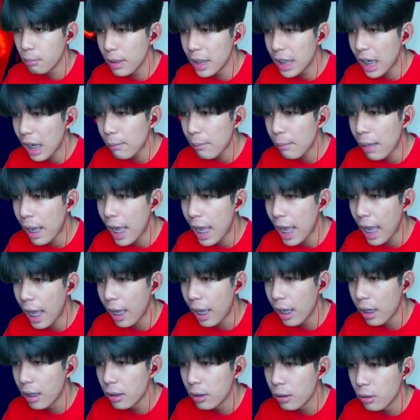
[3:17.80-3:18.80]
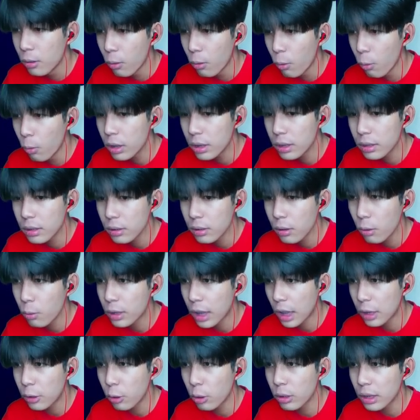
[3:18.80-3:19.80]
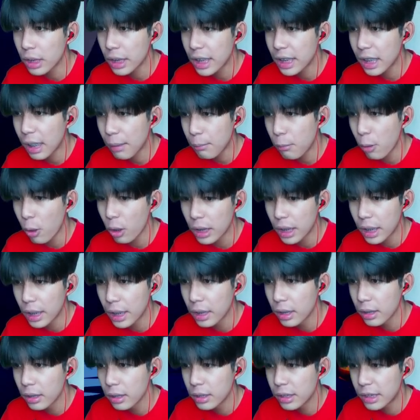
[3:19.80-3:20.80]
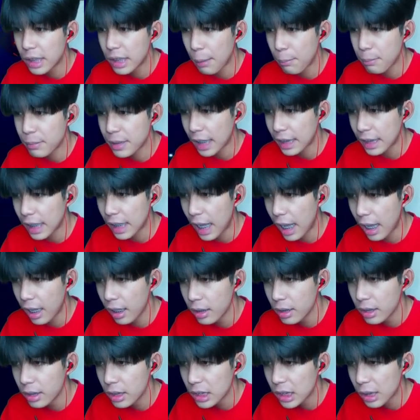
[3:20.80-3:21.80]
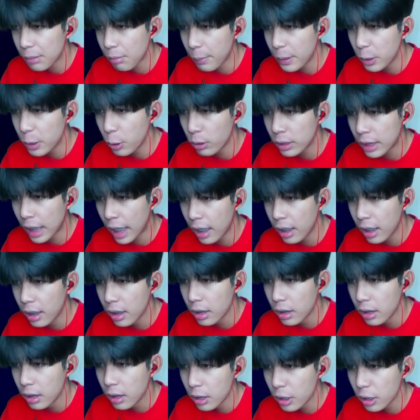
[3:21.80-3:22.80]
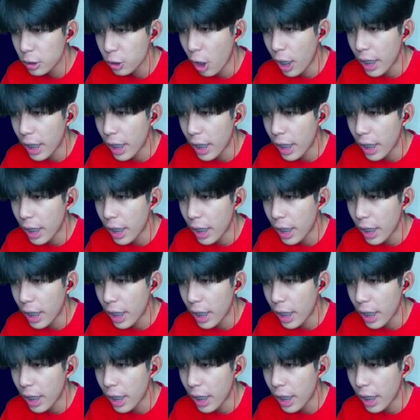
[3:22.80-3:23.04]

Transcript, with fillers: งก็มา อุ้ยอู้ถ้าโดนตะกี้นะบอกเลยเจ็บจัดอะแต่มันไม่โดนไง ไป